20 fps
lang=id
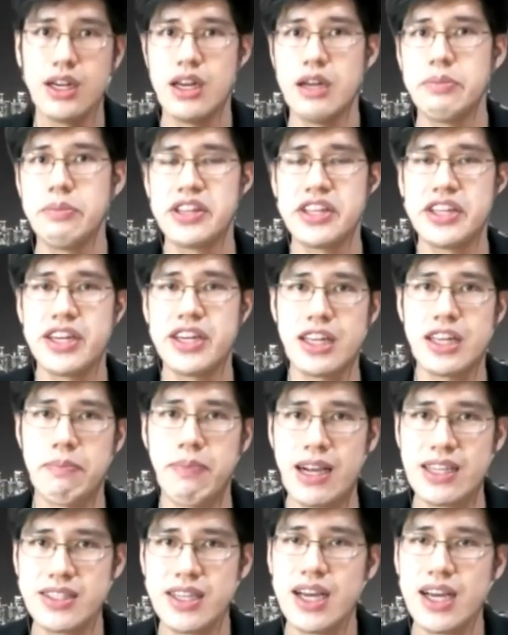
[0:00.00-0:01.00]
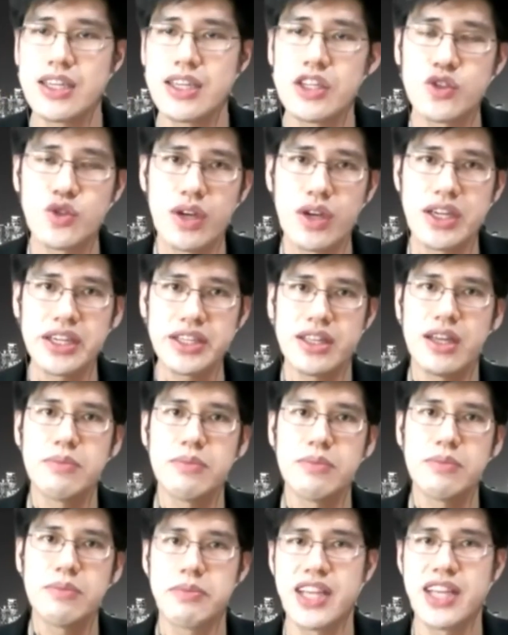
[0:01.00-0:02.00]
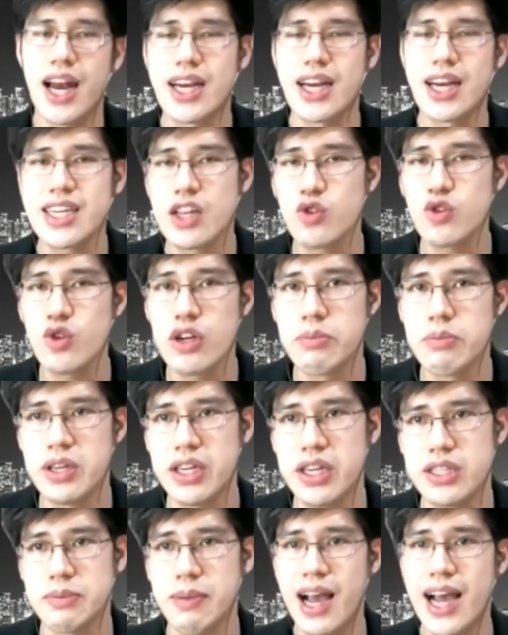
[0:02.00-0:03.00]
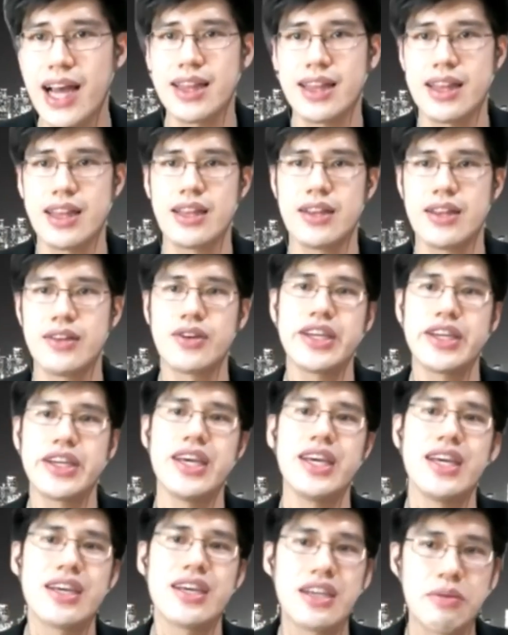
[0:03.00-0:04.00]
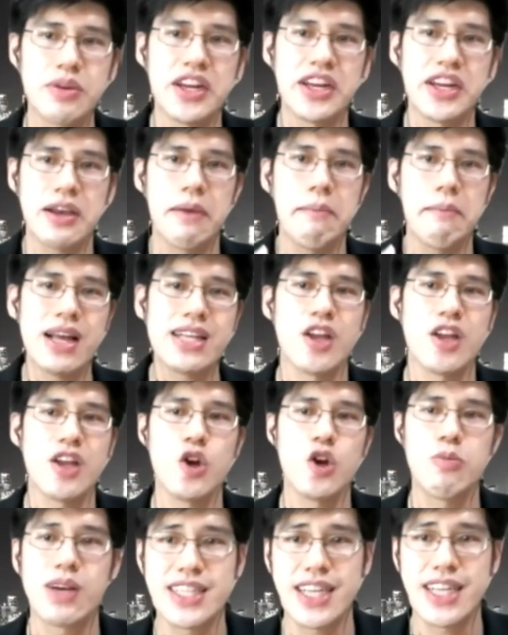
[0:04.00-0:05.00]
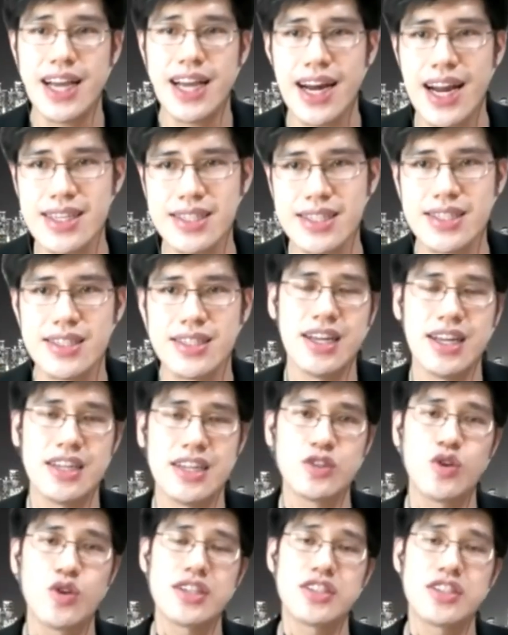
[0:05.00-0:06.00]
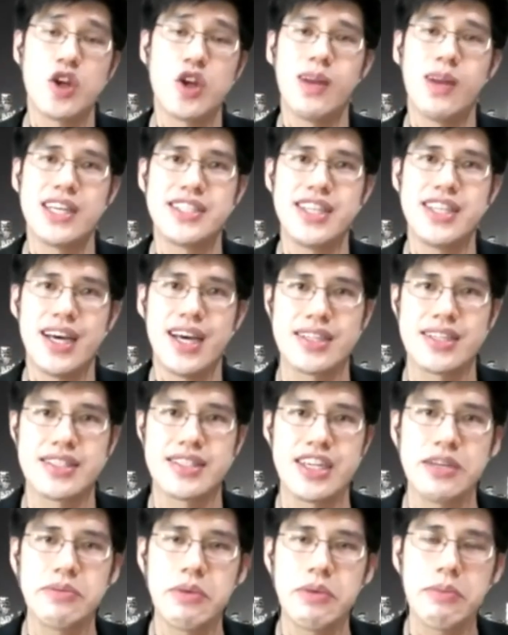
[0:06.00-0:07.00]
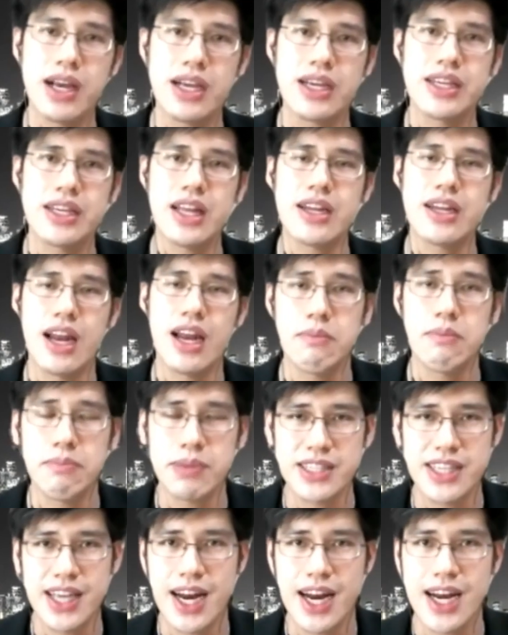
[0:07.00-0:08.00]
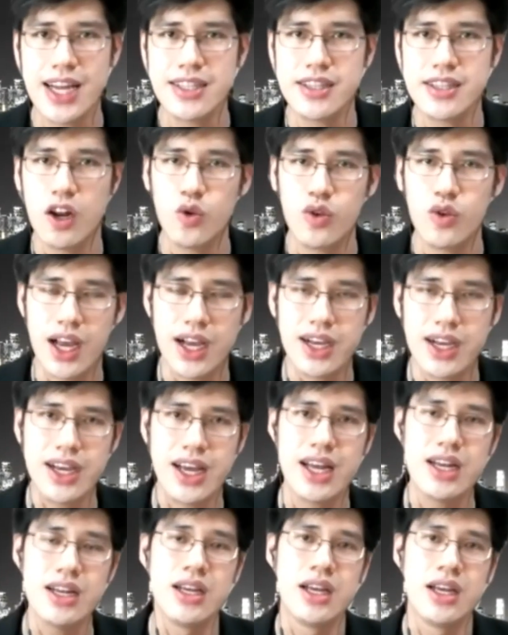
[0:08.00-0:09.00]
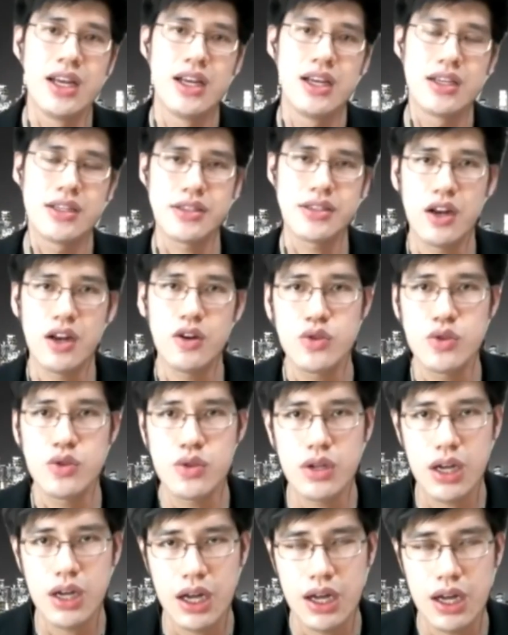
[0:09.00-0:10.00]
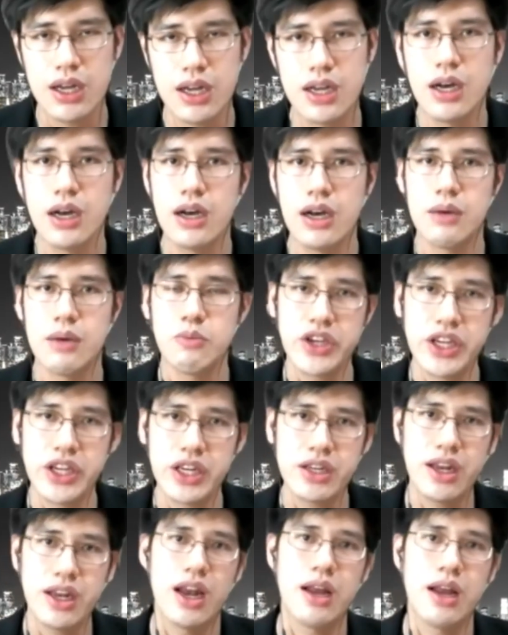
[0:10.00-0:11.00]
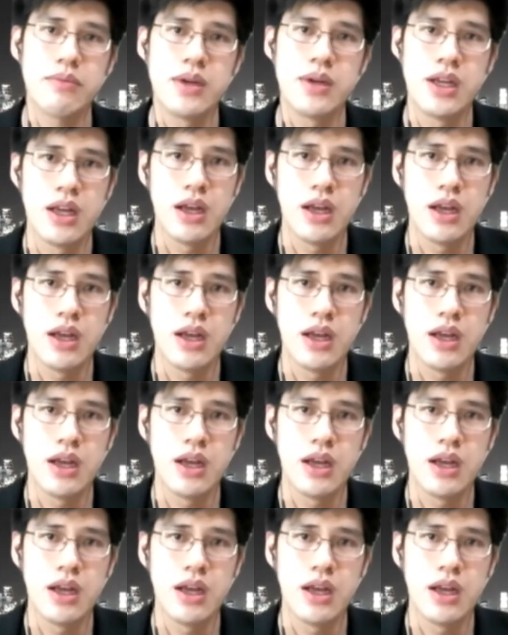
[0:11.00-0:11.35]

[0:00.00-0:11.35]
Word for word: lebih tidak terpaksa dan juga kita bisa menjalankan tuh lebih semangat. Oke, kemudian yang keempat selalu bekerja keras dan juga selalu belajar. Jadi memang kita dalam perjalanan selalu gagal, selalu uh, mungkin dalam